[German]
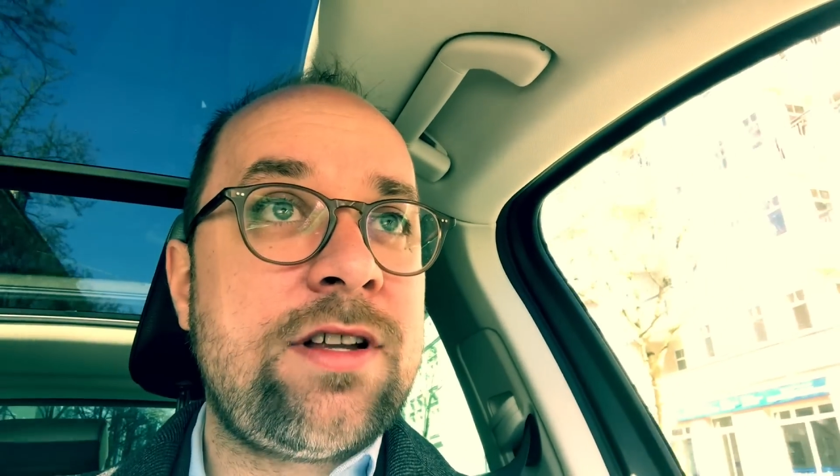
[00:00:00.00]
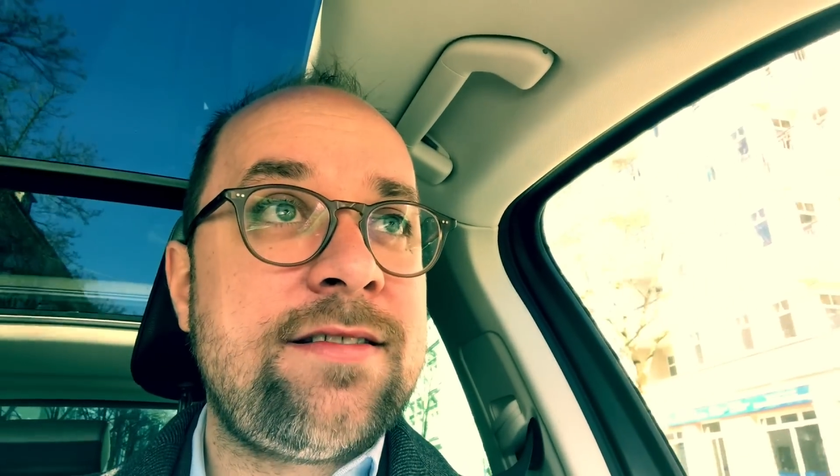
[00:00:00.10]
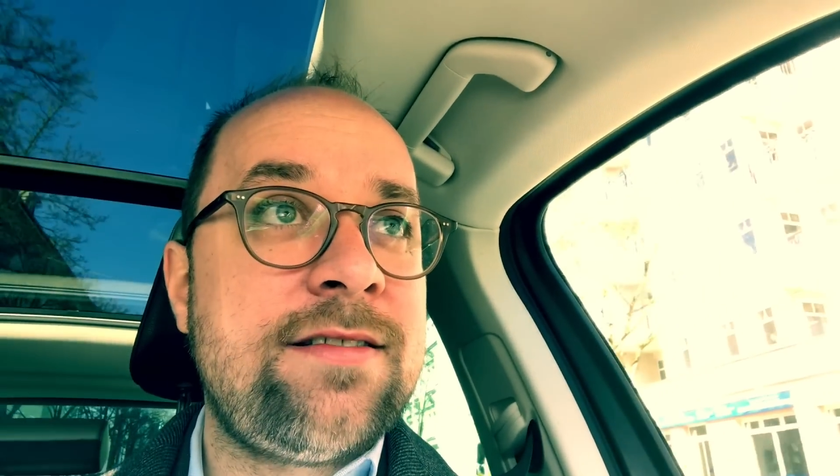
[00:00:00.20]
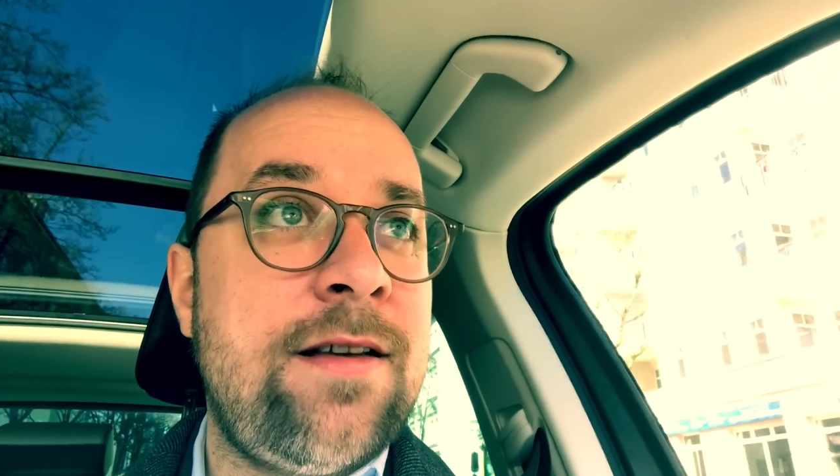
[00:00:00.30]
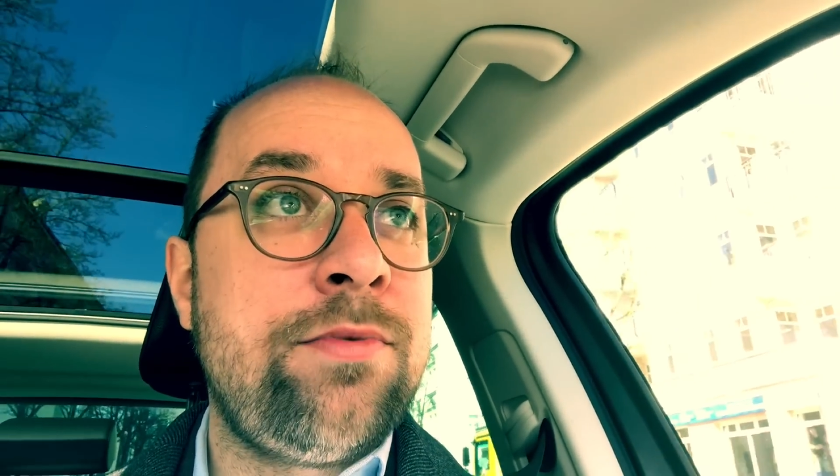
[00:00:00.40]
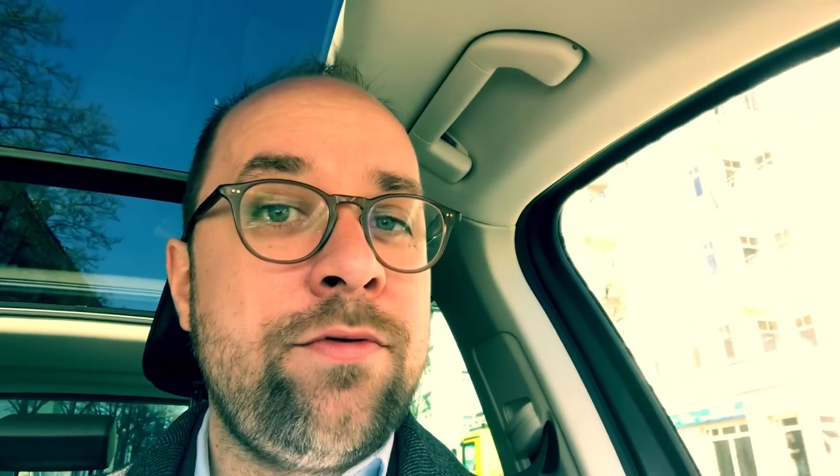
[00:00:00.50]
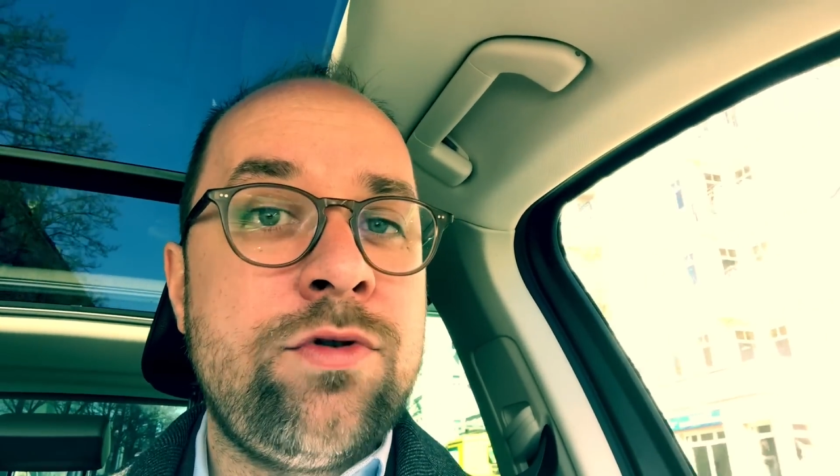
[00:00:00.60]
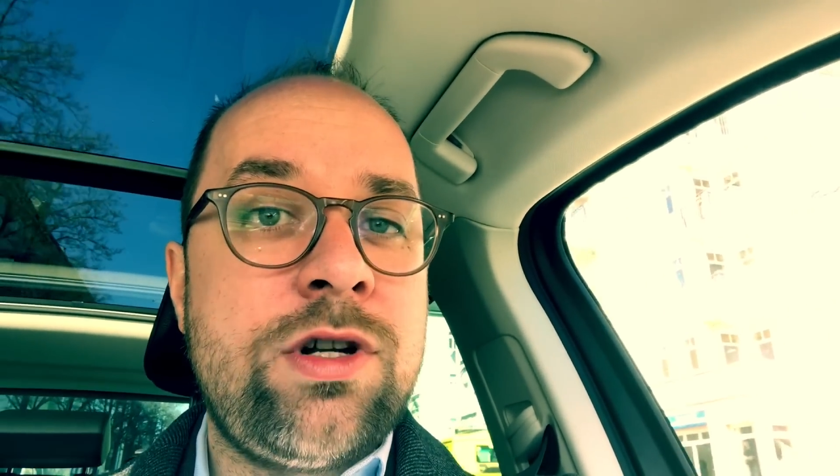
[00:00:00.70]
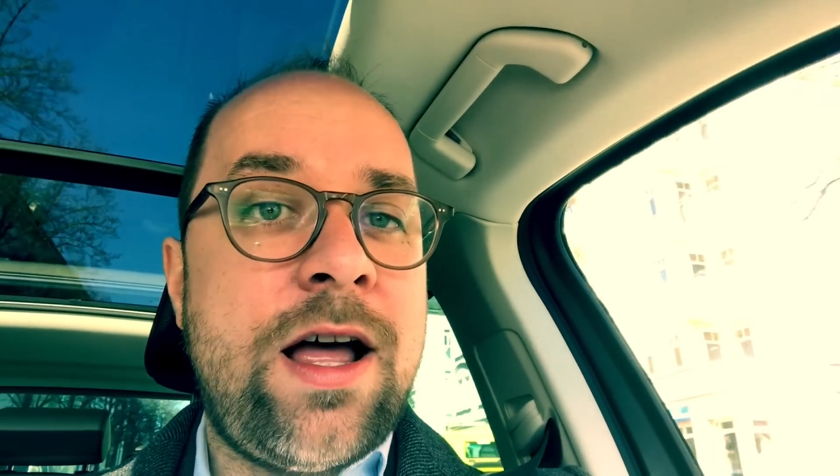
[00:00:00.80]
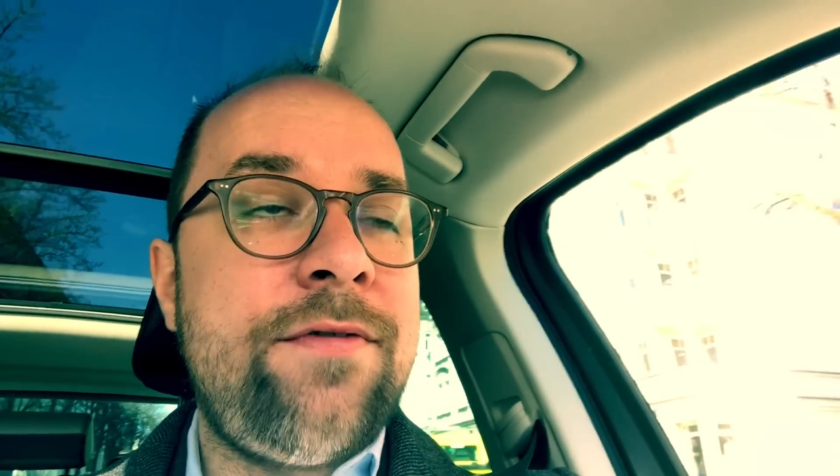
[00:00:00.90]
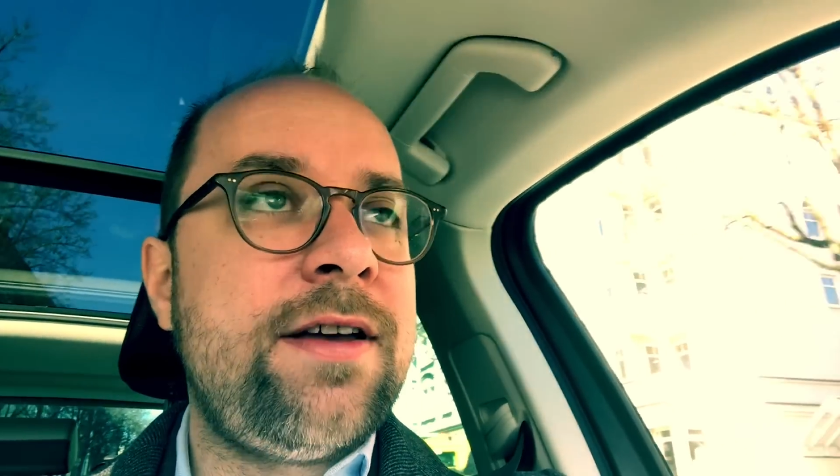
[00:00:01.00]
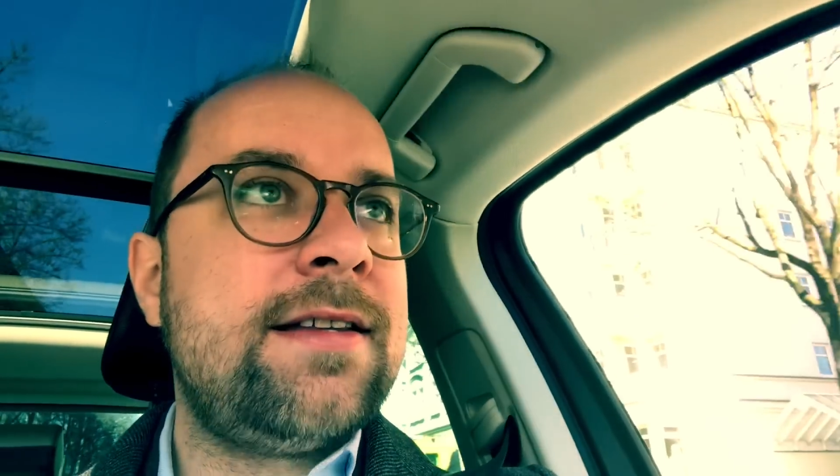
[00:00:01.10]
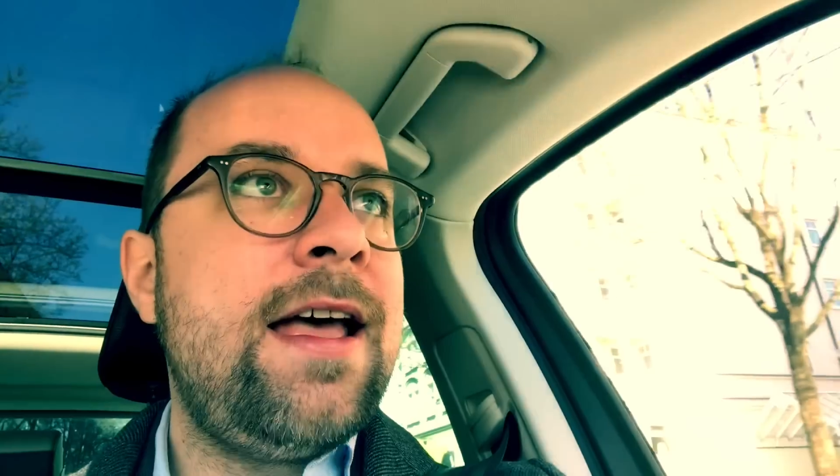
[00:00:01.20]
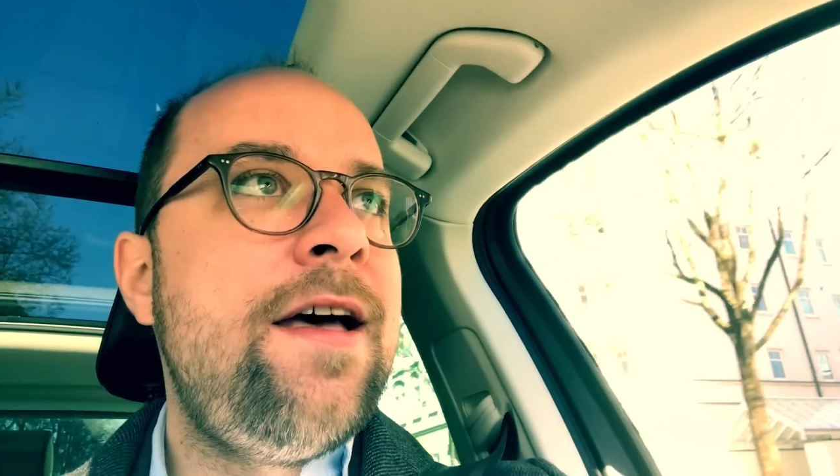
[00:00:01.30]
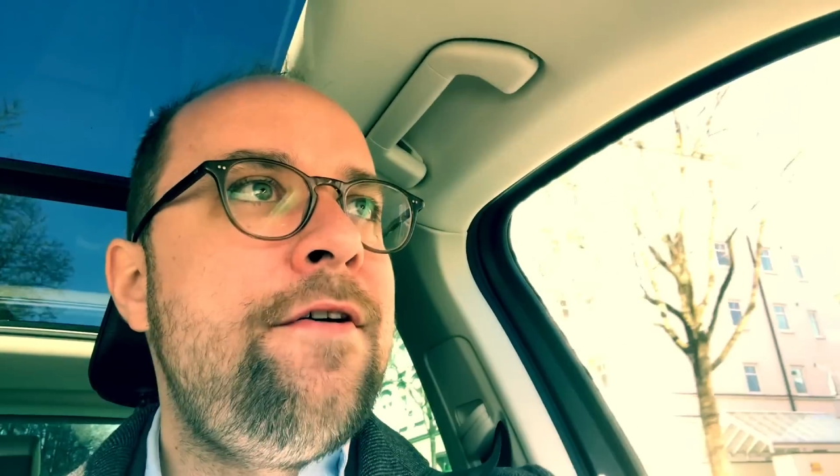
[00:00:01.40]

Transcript: Staatsexamenprüfung, Strafrecht,